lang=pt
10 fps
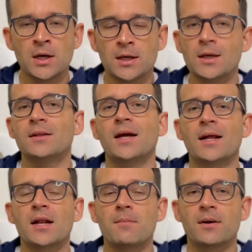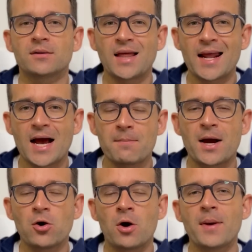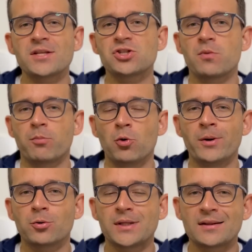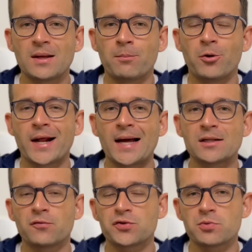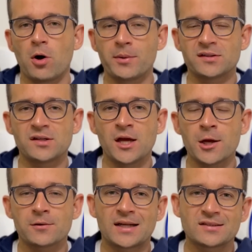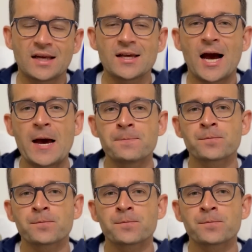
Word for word: que terá, terá a maior média de público da temporada no futebol brasileiro, na Série A,